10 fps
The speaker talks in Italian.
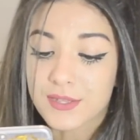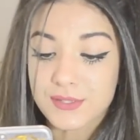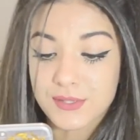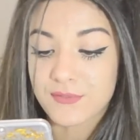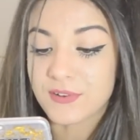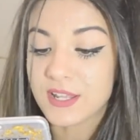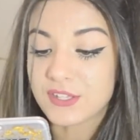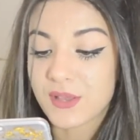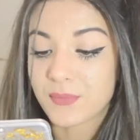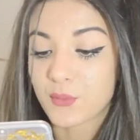Sono
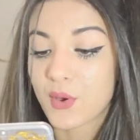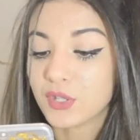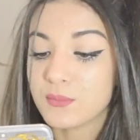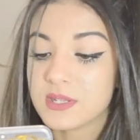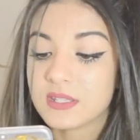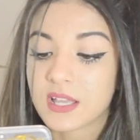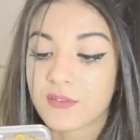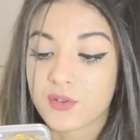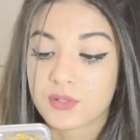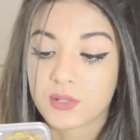felice quando mi dite che
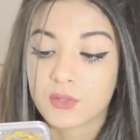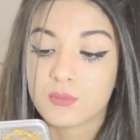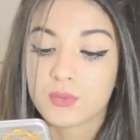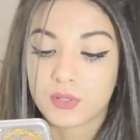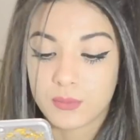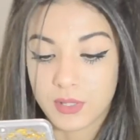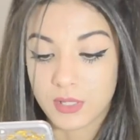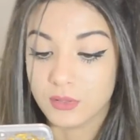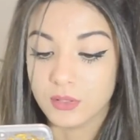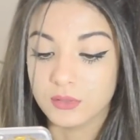vi ho aiutato in un brutto
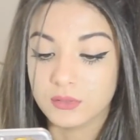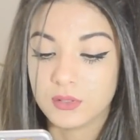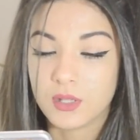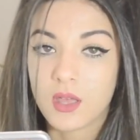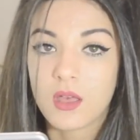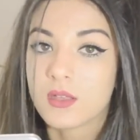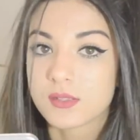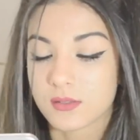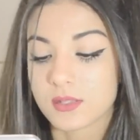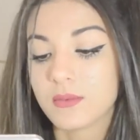periodo.
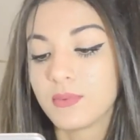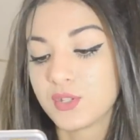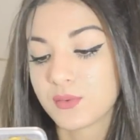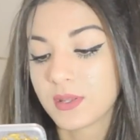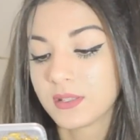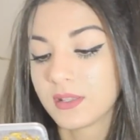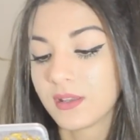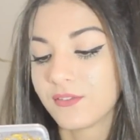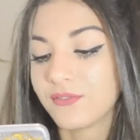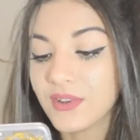Sono
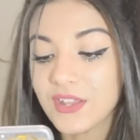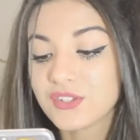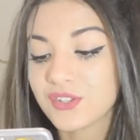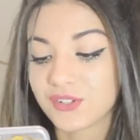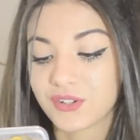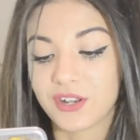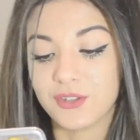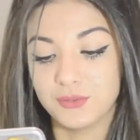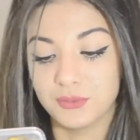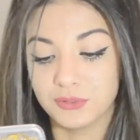semplicemente felice di ciò che ho
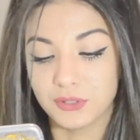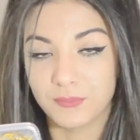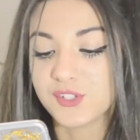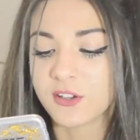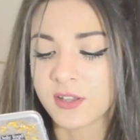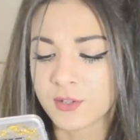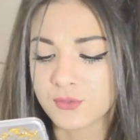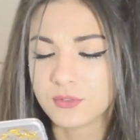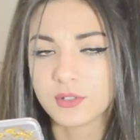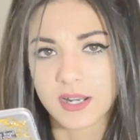raggiunto, ciò che ho
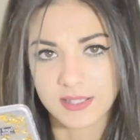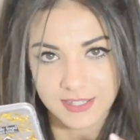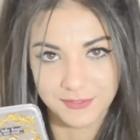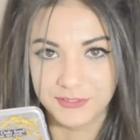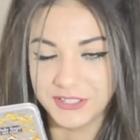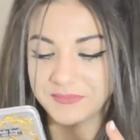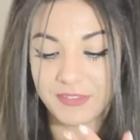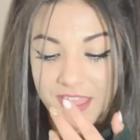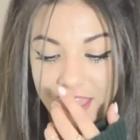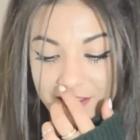raggiunto grazie a voi.
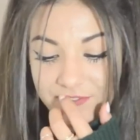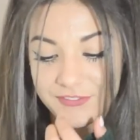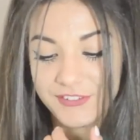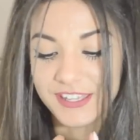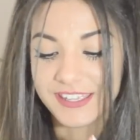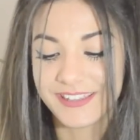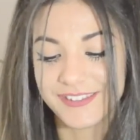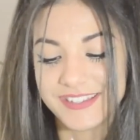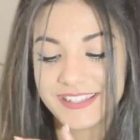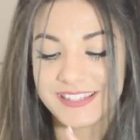Voi che
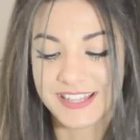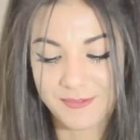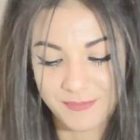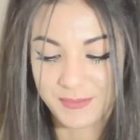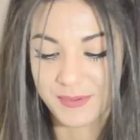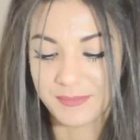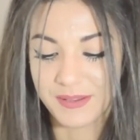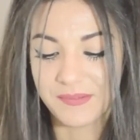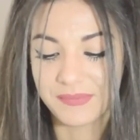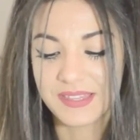ci siete sempre per
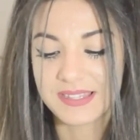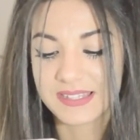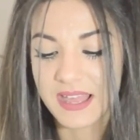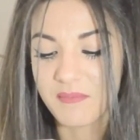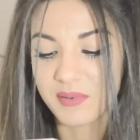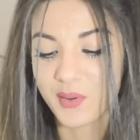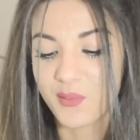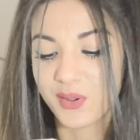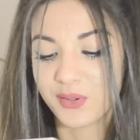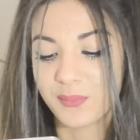me, sempre
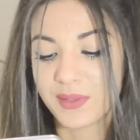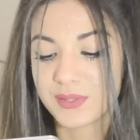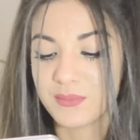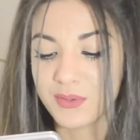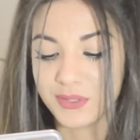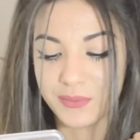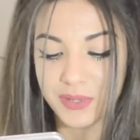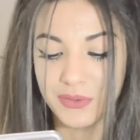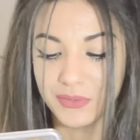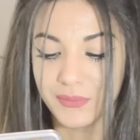quando passo un brutto
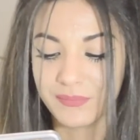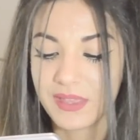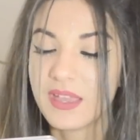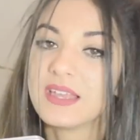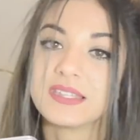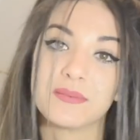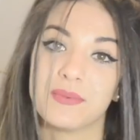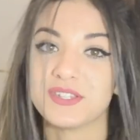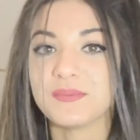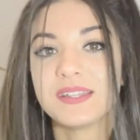periodo.
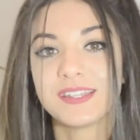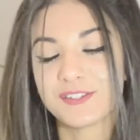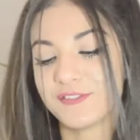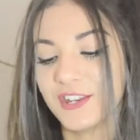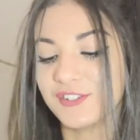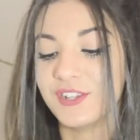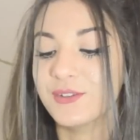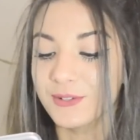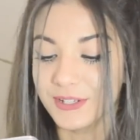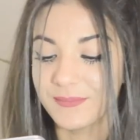Semplicemente sono felice di
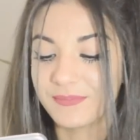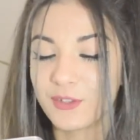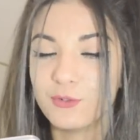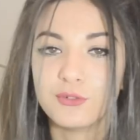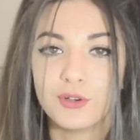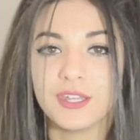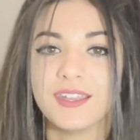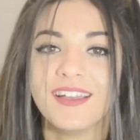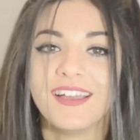noi. Noi,